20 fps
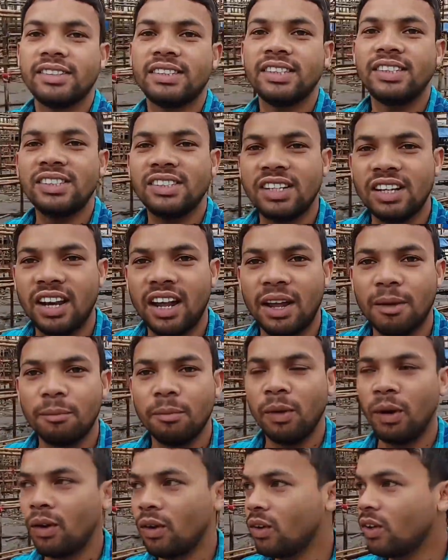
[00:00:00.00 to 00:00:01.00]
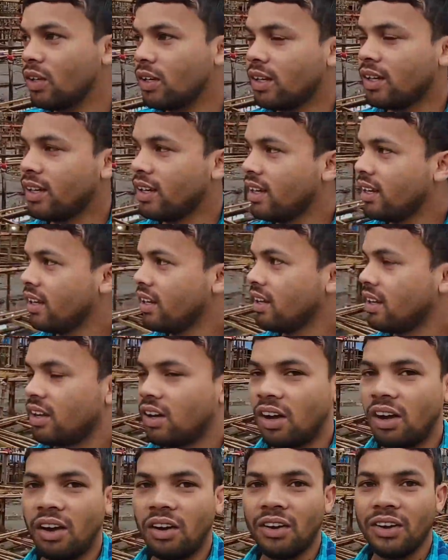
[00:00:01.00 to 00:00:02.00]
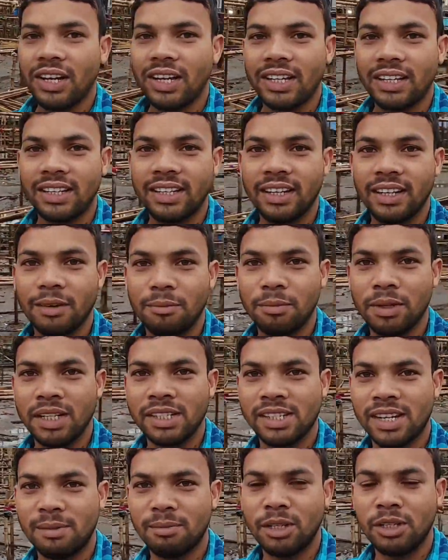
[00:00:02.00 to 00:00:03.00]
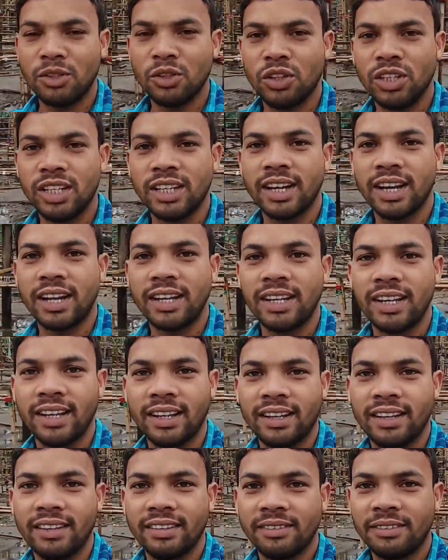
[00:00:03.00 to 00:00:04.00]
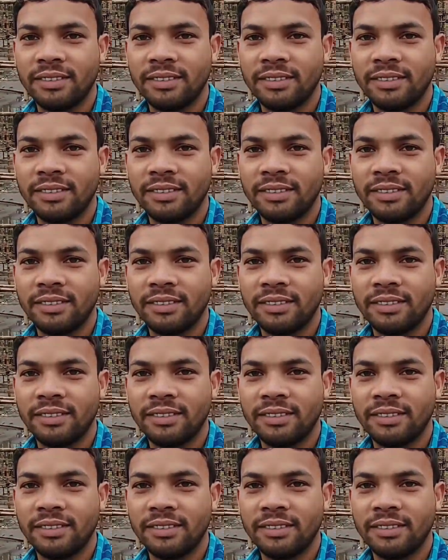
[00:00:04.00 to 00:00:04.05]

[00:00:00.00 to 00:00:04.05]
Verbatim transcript: चीज़ नए ब्लॉग और ये मेरे सामने जो दिख रहा है ये